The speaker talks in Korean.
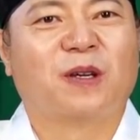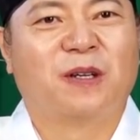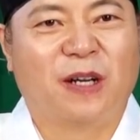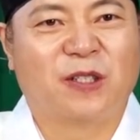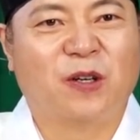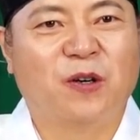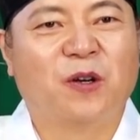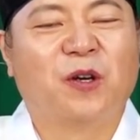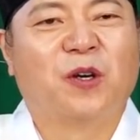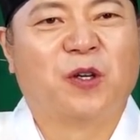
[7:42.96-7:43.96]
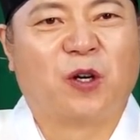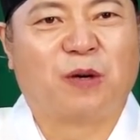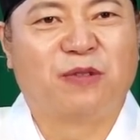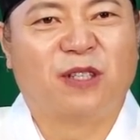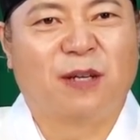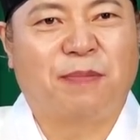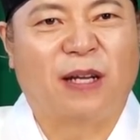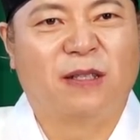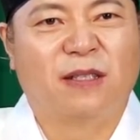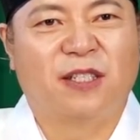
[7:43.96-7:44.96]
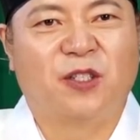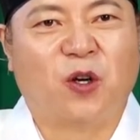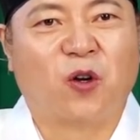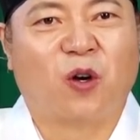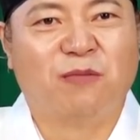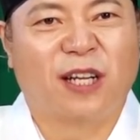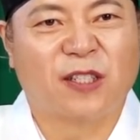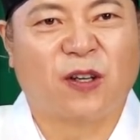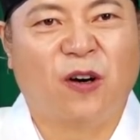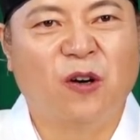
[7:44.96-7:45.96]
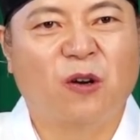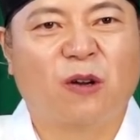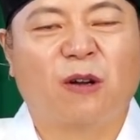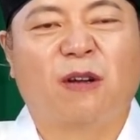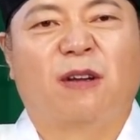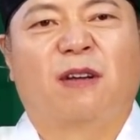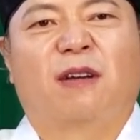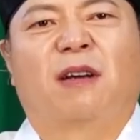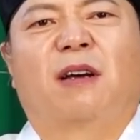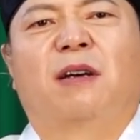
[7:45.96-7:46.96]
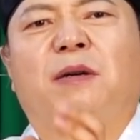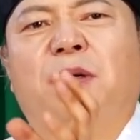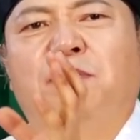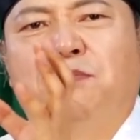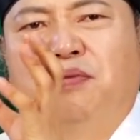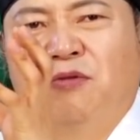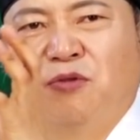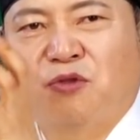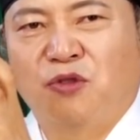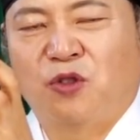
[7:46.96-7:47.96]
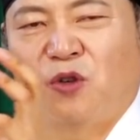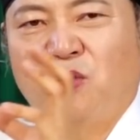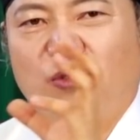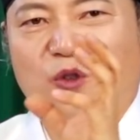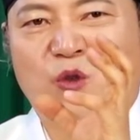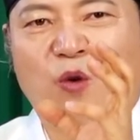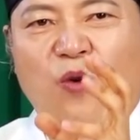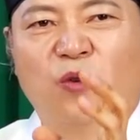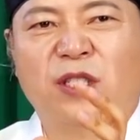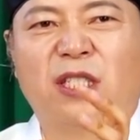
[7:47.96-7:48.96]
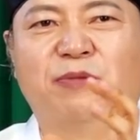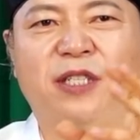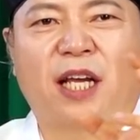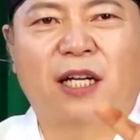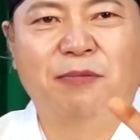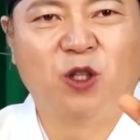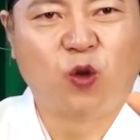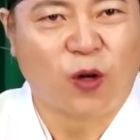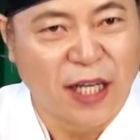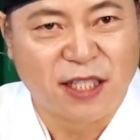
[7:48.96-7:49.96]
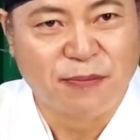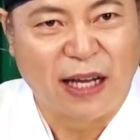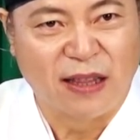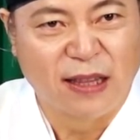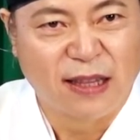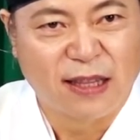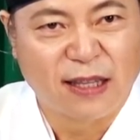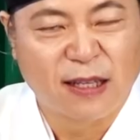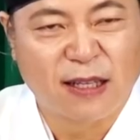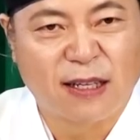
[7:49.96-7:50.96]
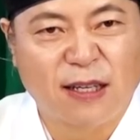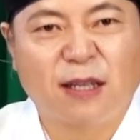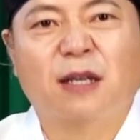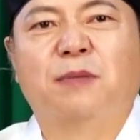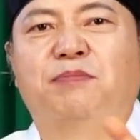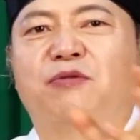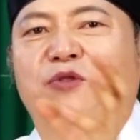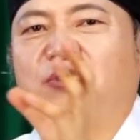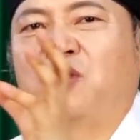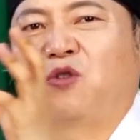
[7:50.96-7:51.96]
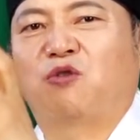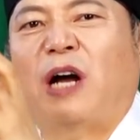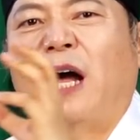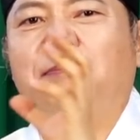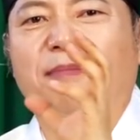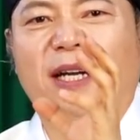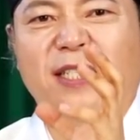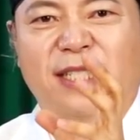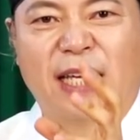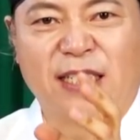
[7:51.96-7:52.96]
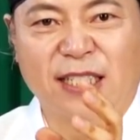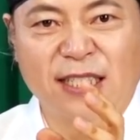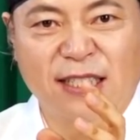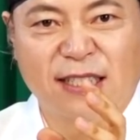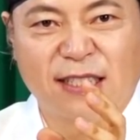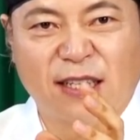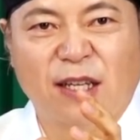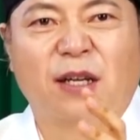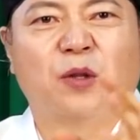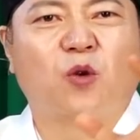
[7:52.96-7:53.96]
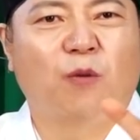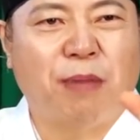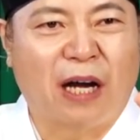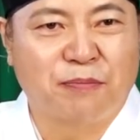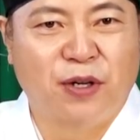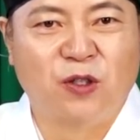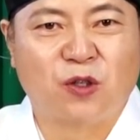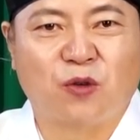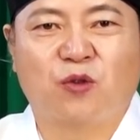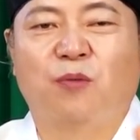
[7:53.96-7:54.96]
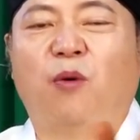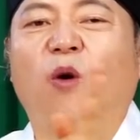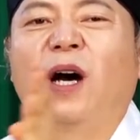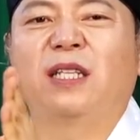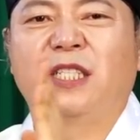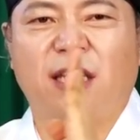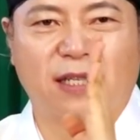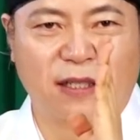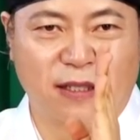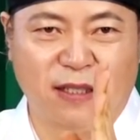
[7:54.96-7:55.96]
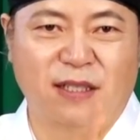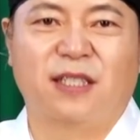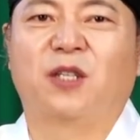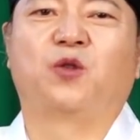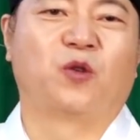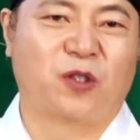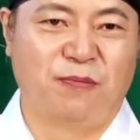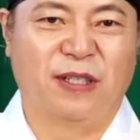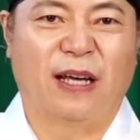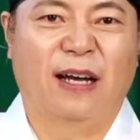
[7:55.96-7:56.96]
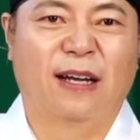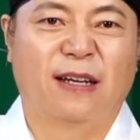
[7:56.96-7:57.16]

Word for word: 그래서 여러분들이 반드시 점검을 해서 풍수적으로 좋은 집을 택하면 좋겠지만 풍수적으로 안 맞을 때는 또 방편적으로 보완책을 쓰는 게 좋습니다.